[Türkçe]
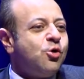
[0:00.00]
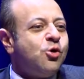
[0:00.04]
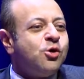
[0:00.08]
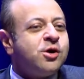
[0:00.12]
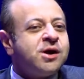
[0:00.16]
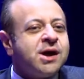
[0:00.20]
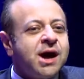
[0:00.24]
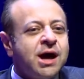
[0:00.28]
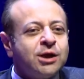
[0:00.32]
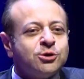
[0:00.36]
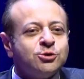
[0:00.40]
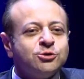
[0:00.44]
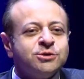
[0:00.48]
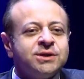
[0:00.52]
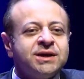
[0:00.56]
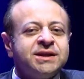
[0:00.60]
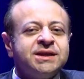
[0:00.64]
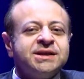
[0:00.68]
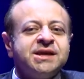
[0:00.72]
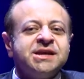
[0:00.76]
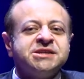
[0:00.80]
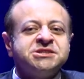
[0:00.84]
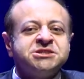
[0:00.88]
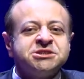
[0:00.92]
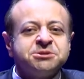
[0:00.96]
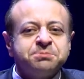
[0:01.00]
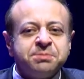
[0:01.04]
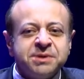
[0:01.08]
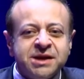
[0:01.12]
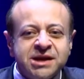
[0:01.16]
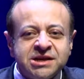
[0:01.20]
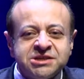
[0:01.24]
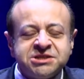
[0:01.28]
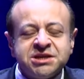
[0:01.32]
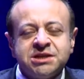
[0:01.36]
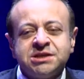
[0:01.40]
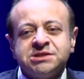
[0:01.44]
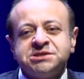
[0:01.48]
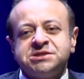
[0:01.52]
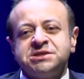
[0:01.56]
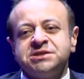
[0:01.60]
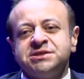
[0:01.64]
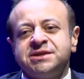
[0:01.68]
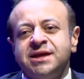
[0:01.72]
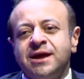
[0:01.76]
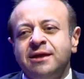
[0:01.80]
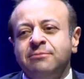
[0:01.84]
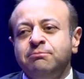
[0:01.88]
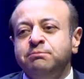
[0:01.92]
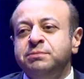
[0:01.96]
O kanunları geçirtmeye
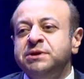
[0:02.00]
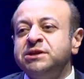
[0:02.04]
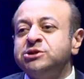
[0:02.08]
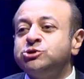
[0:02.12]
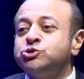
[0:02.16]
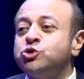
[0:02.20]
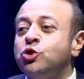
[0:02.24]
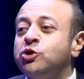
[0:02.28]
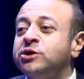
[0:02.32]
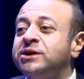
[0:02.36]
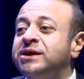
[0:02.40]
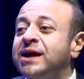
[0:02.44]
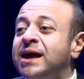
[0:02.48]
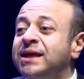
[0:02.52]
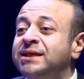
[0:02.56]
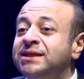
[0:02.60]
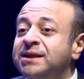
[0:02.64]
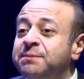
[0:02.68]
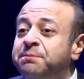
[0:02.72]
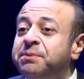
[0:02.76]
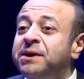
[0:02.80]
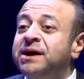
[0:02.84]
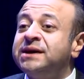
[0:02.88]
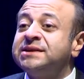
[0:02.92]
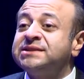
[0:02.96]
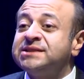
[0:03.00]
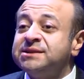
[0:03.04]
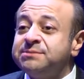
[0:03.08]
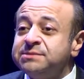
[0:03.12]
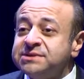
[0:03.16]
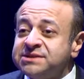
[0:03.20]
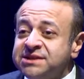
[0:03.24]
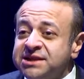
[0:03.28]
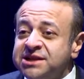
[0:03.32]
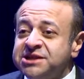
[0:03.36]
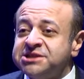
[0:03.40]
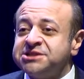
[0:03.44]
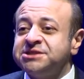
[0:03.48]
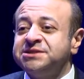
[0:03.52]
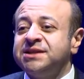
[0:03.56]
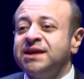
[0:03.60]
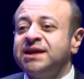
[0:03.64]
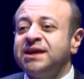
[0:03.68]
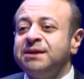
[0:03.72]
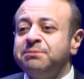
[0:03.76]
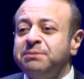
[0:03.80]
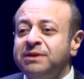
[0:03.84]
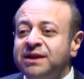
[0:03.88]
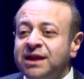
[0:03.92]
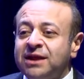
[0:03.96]
çalışırken birçok kendi partimizin
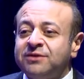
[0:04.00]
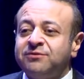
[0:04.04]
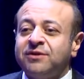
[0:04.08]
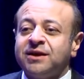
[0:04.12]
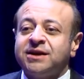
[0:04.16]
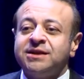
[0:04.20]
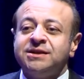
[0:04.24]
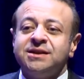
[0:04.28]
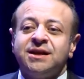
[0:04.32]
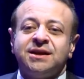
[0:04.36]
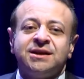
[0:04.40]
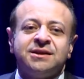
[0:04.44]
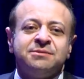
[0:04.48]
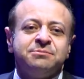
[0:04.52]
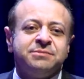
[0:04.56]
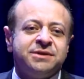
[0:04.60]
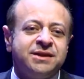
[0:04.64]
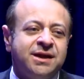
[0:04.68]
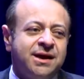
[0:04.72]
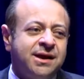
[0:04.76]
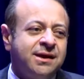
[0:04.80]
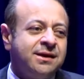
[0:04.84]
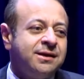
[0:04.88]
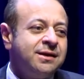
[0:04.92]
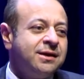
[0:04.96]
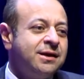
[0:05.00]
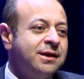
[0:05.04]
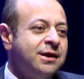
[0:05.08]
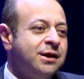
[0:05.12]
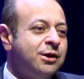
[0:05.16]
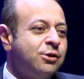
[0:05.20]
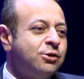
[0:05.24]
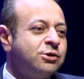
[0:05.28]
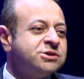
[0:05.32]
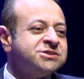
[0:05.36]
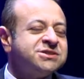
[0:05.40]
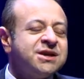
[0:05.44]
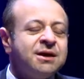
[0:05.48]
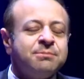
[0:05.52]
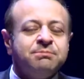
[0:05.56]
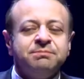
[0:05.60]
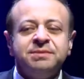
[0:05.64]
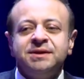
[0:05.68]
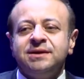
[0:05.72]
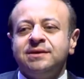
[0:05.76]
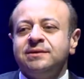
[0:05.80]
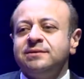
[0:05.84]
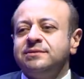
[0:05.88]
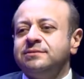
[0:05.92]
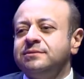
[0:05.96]
içindeki milletvekillerinin bile hocam
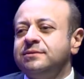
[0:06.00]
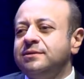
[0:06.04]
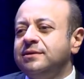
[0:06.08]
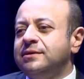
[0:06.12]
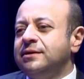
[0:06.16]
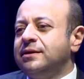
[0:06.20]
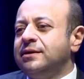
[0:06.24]
bir